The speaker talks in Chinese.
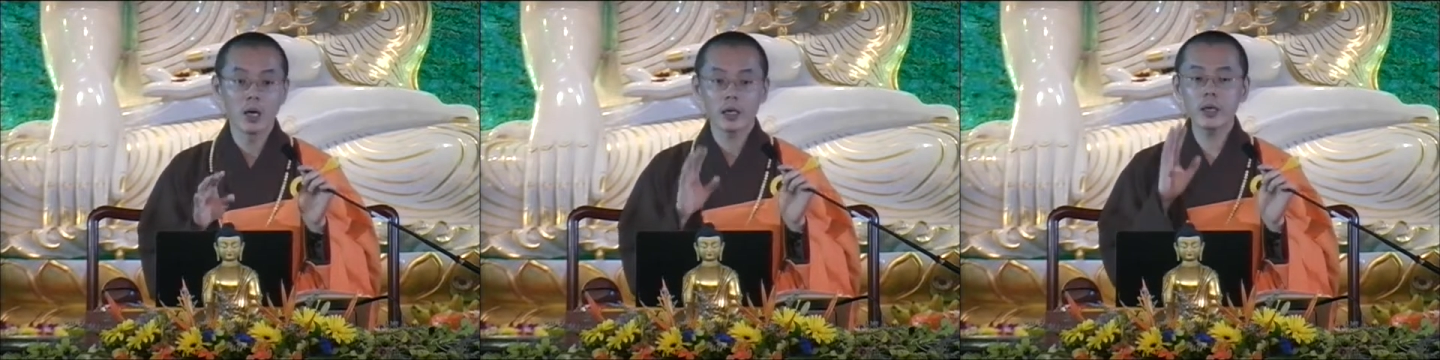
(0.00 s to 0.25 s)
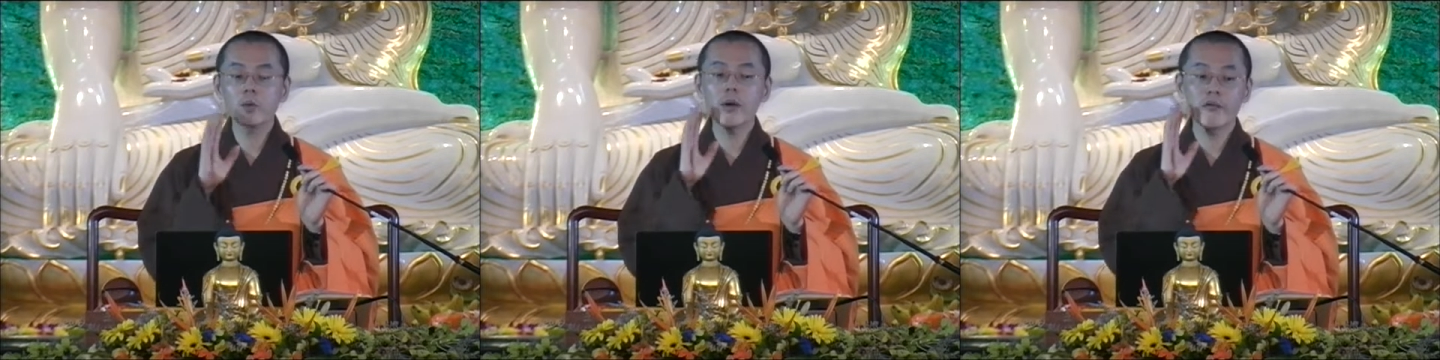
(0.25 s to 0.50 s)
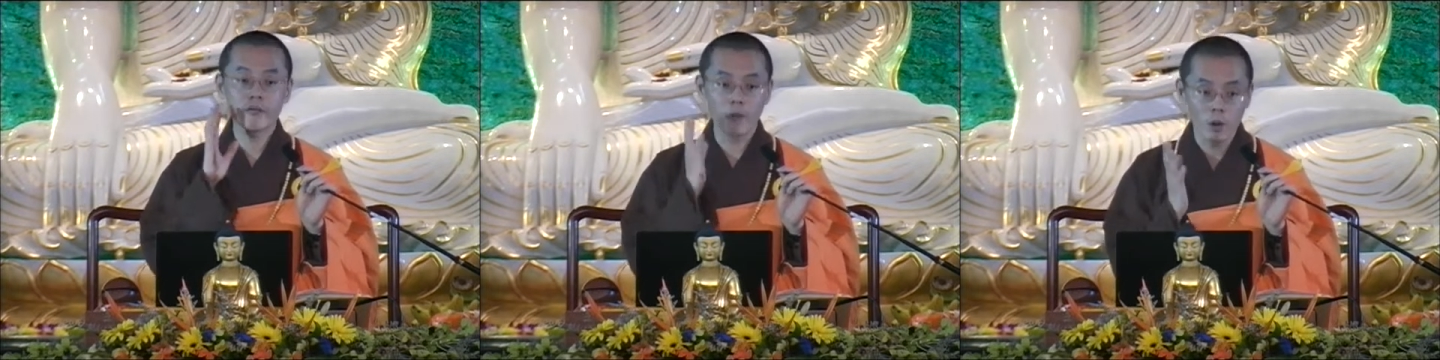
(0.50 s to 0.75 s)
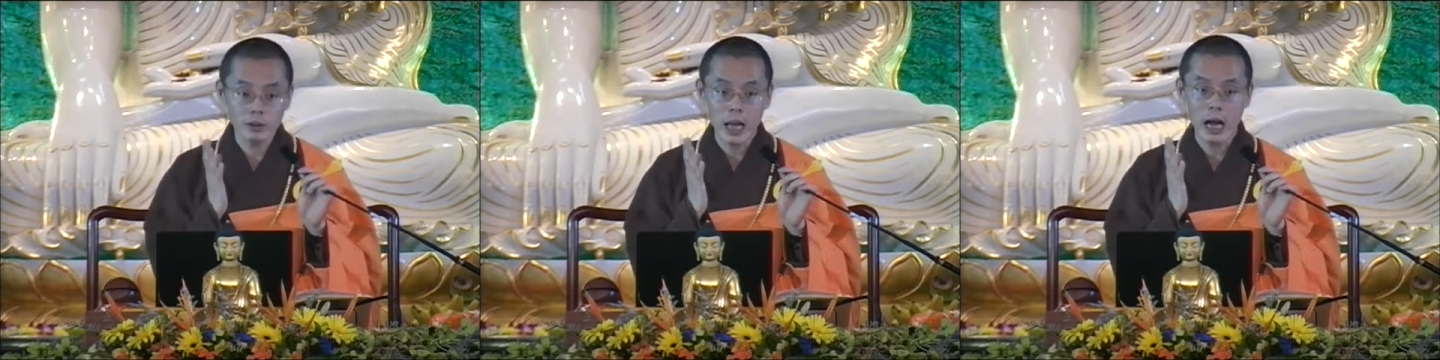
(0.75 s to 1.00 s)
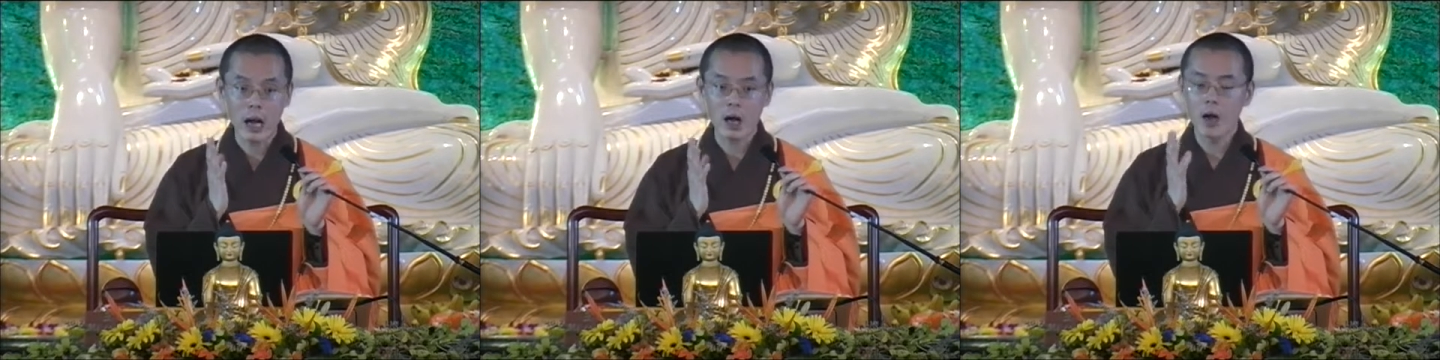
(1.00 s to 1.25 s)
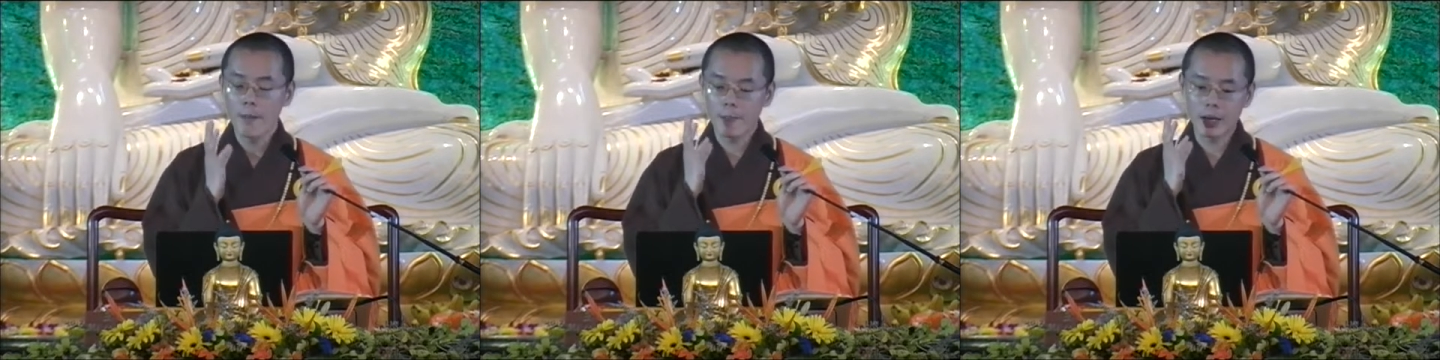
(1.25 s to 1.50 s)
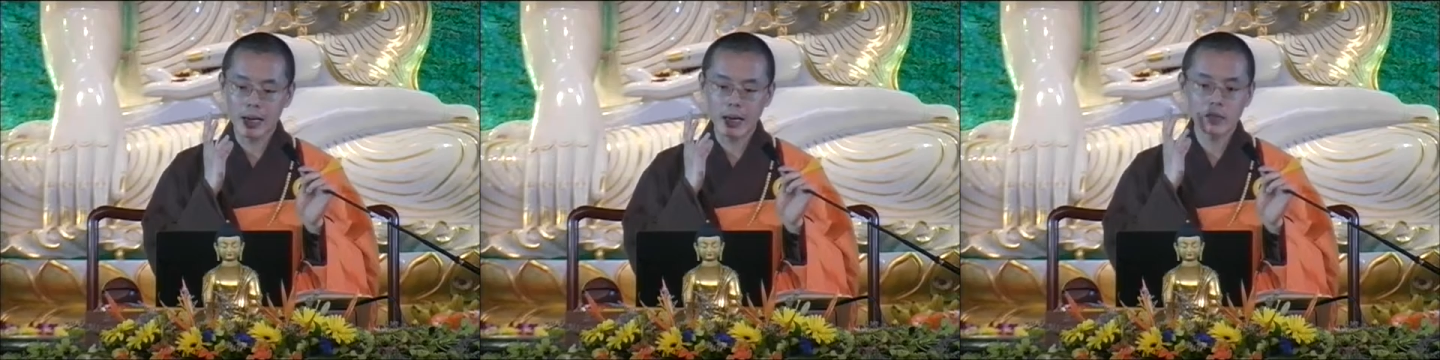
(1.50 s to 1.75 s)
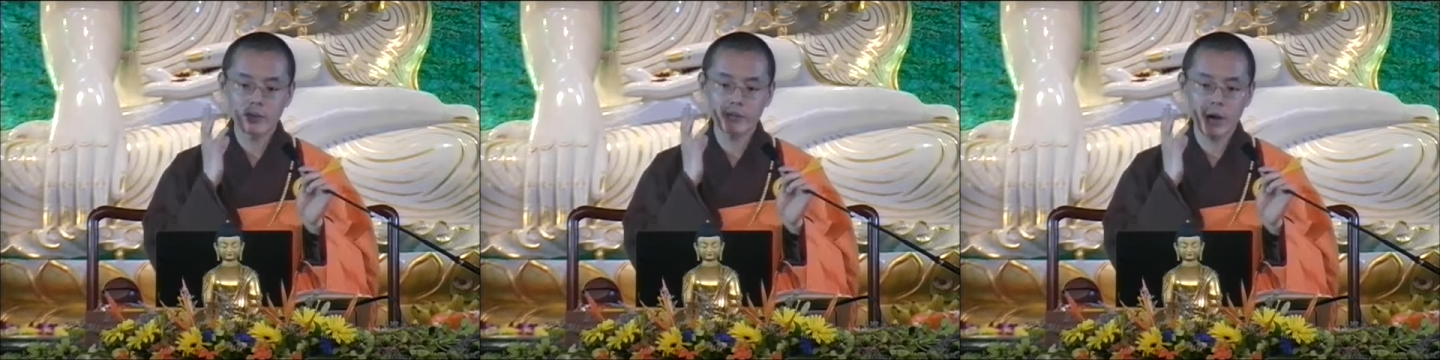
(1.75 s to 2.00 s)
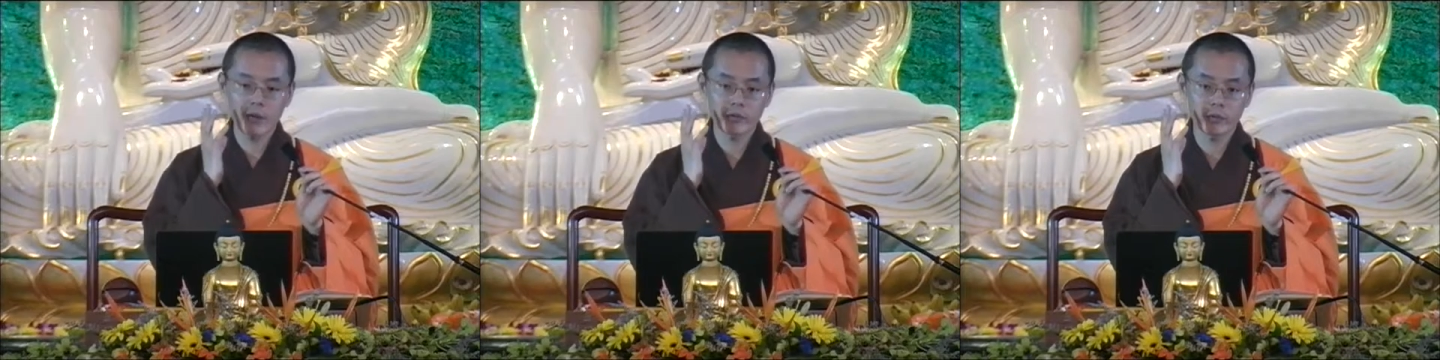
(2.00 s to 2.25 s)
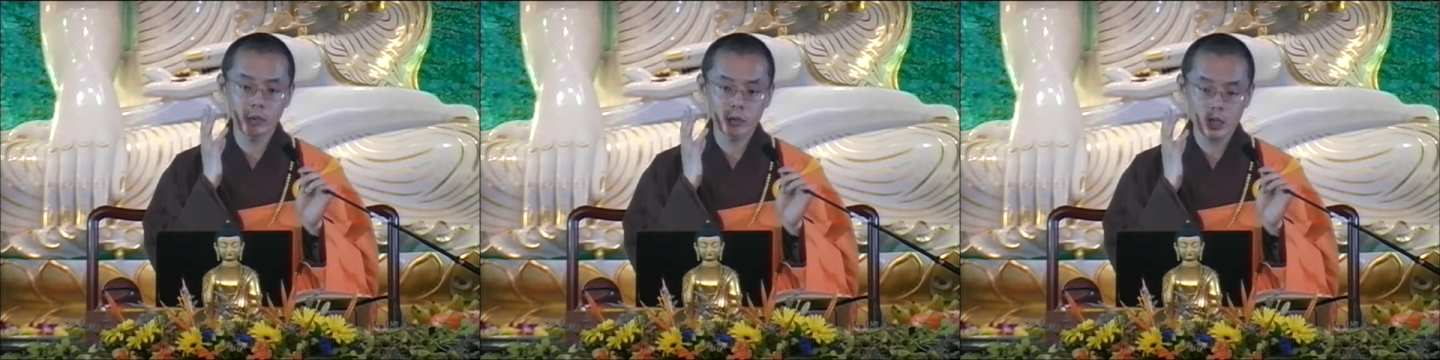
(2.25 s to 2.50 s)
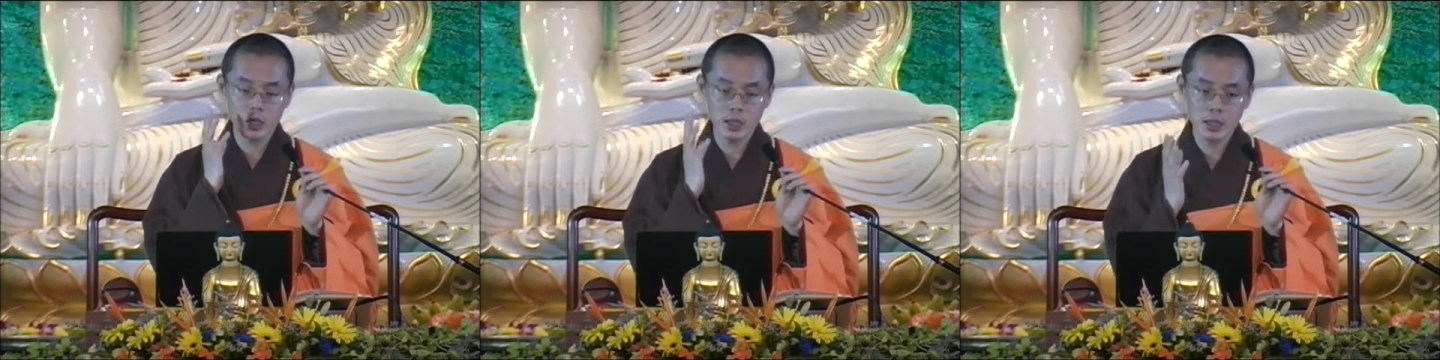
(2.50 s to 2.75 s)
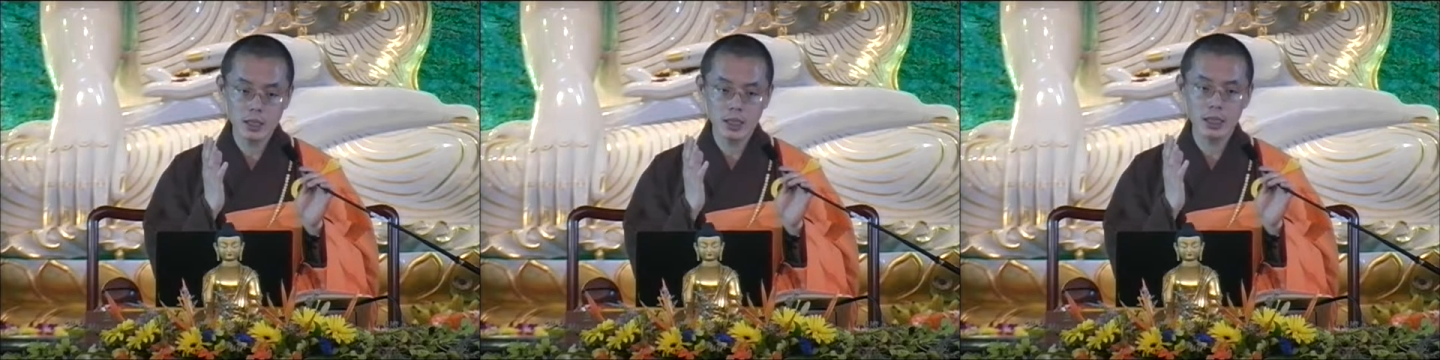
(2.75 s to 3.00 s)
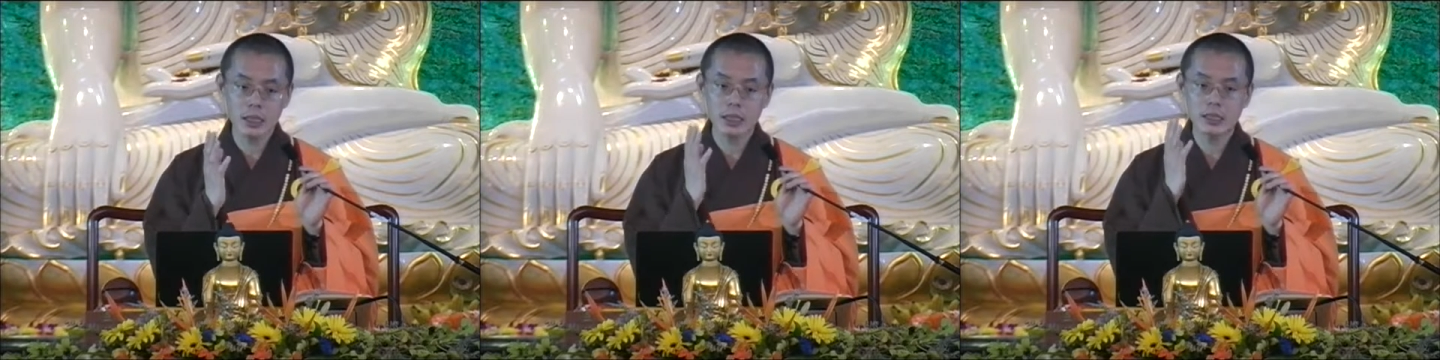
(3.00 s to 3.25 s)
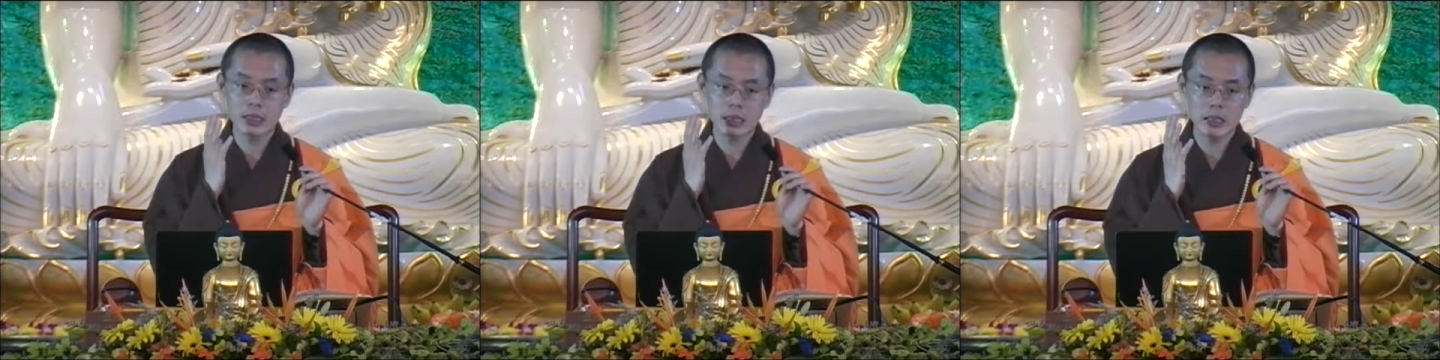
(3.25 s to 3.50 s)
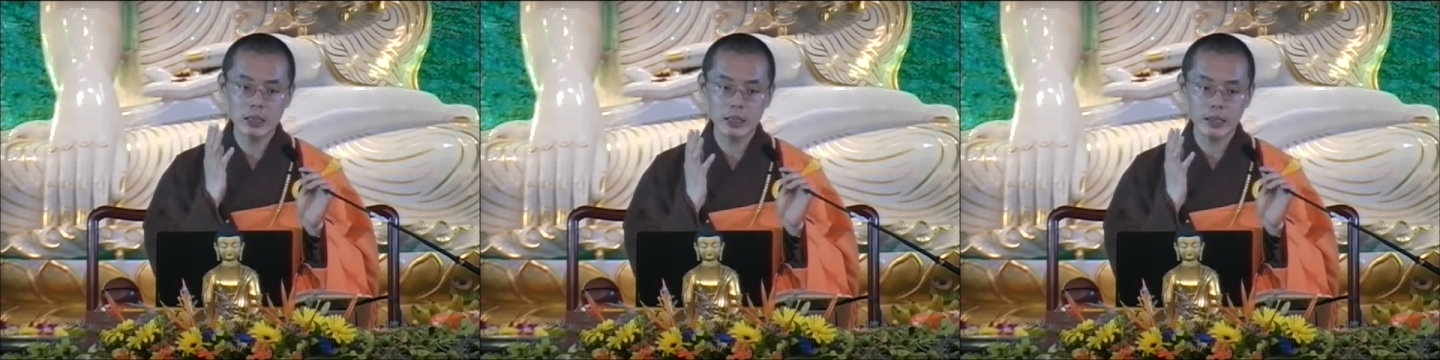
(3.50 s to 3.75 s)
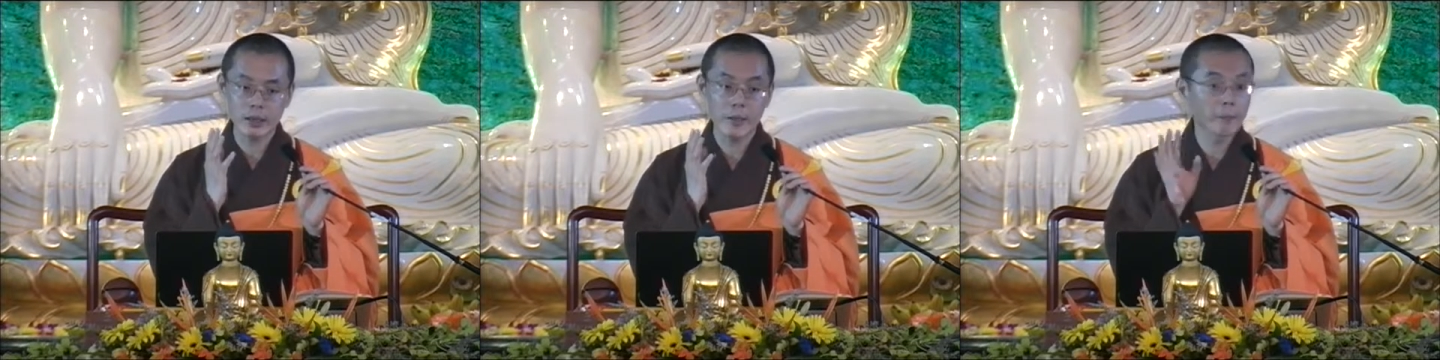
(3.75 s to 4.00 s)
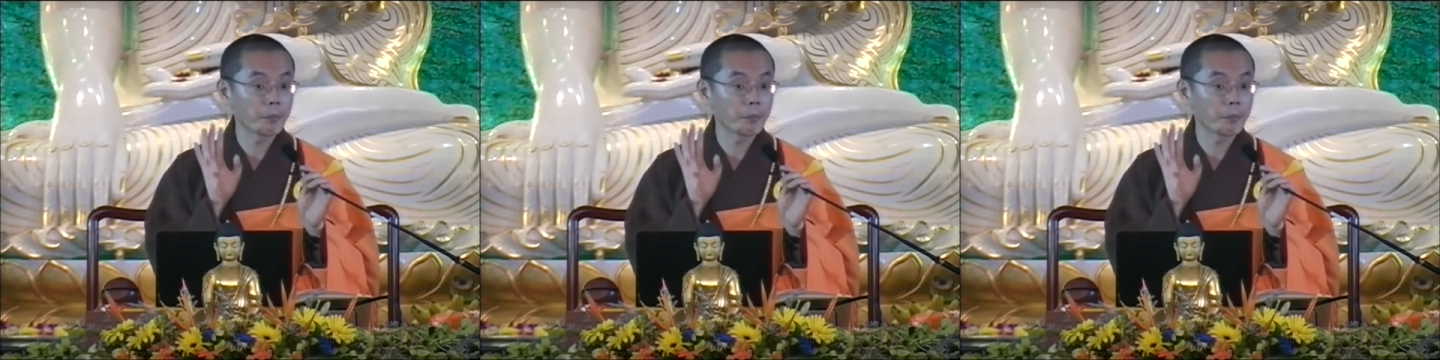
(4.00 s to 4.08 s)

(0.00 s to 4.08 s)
因为佛塔本来是放佛的舍利跟经典的，